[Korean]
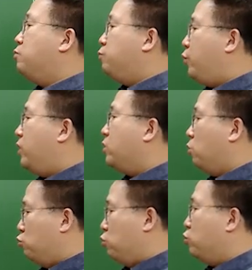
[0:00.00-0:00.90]
분포한
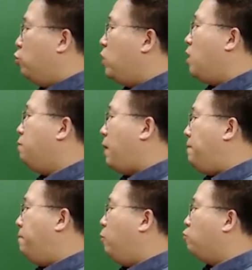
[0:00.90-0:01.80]
경우 소량
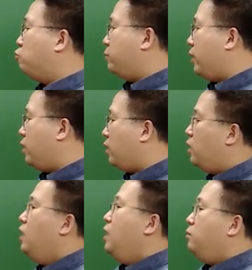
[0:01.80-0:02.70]
반복
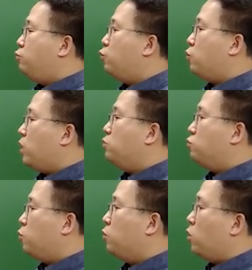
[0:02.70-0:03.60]
구매, 부족한
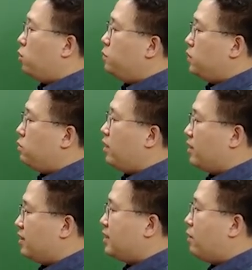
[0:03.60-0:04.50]
유통 경험 등과
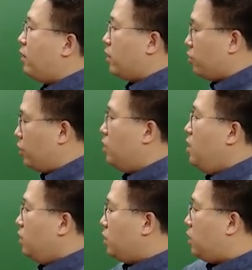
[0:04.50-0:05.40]
같은 상황에서는
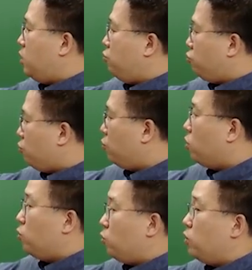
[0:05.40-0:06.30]
긴 유통
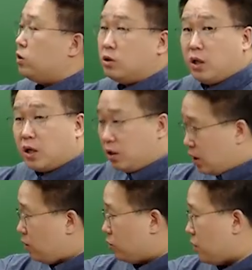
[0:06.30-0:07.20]
경로를
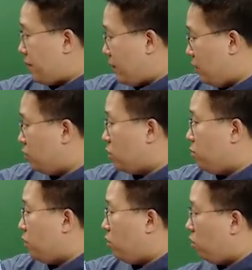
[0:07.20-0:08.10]
선택한다. 역시나 맞는
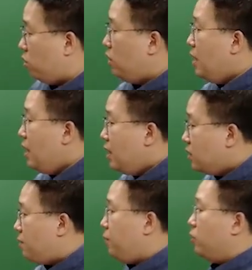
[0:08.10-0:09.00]
설명.
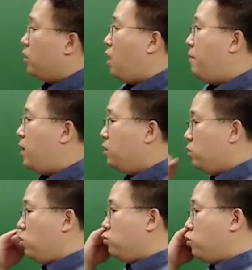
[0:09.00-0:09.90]
3번
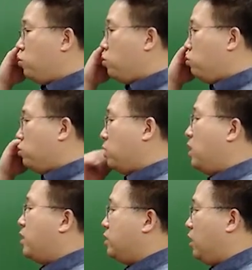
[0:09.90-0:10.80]
개방적 유통 경로
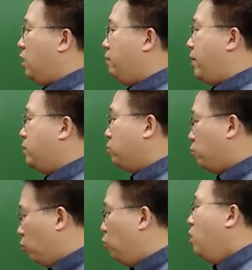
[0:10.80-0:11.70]
전략은
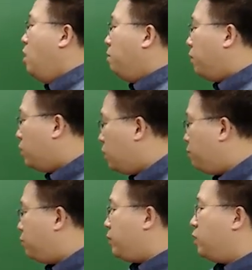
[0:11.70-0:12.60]
일반적으로
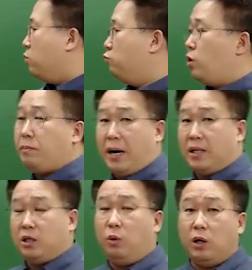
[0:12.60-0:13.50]
편의품의 경우에
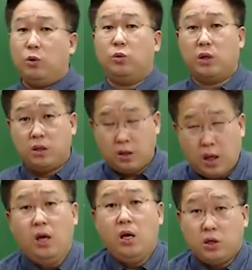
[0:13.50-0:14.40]
많이
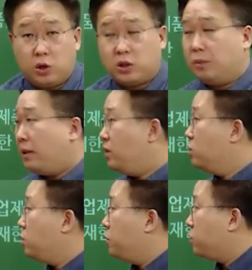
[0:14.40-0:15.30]
활용된다. 역시나
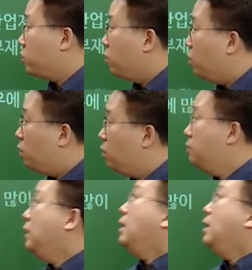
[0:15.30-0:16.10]
맞는 설명이죠.